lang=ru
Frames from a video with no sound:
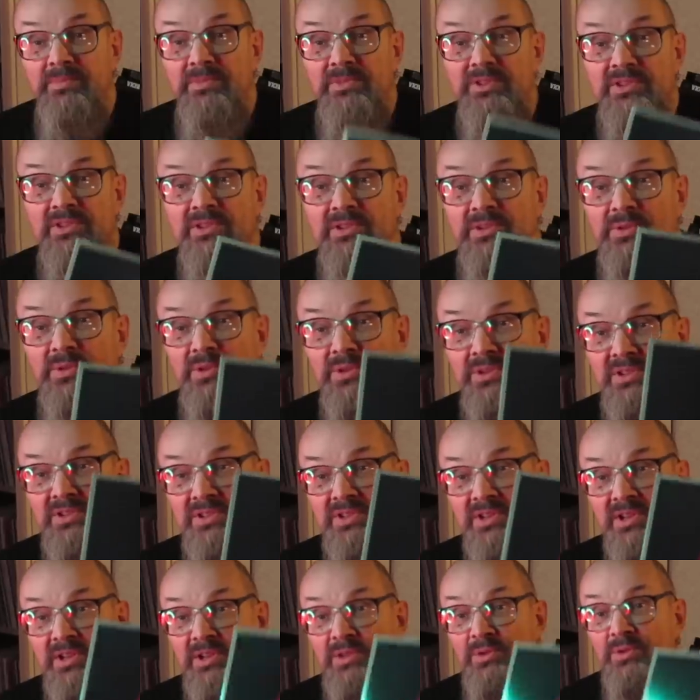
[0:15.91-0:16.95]
Если кто не
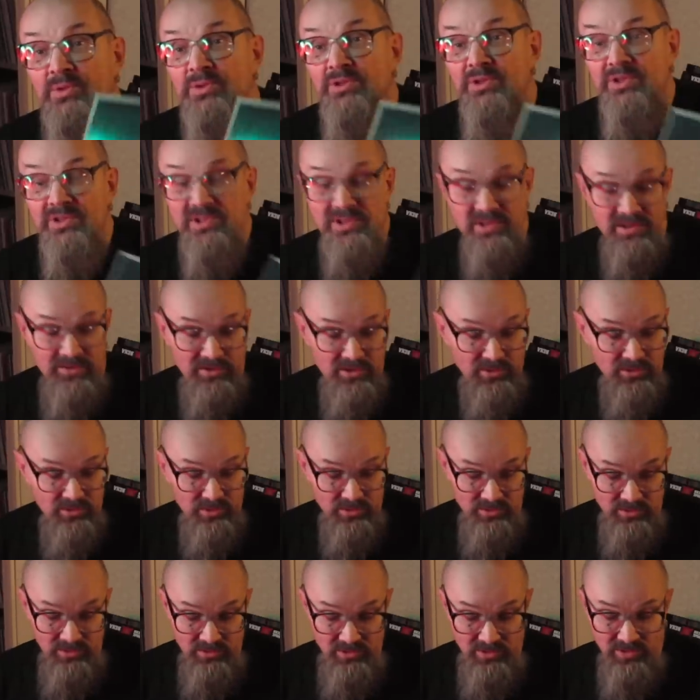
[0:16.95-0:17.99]
знает, очень
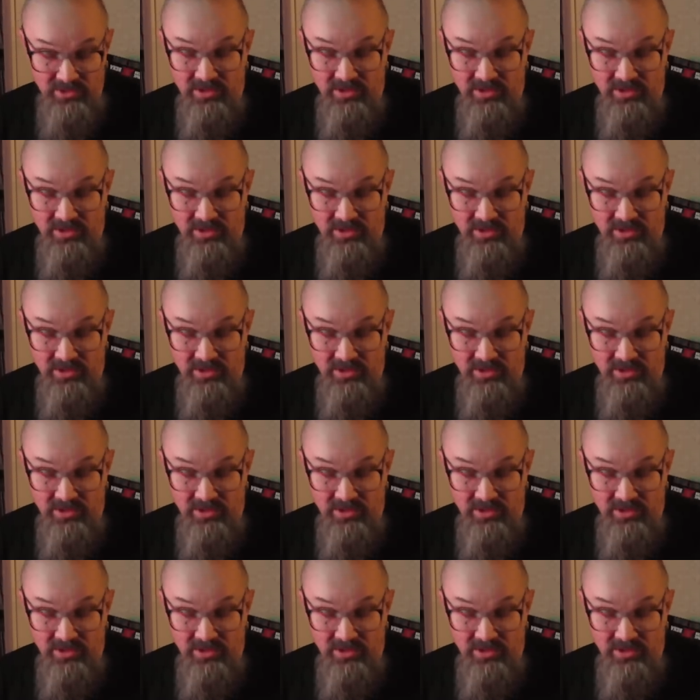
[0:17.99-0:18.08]
советую.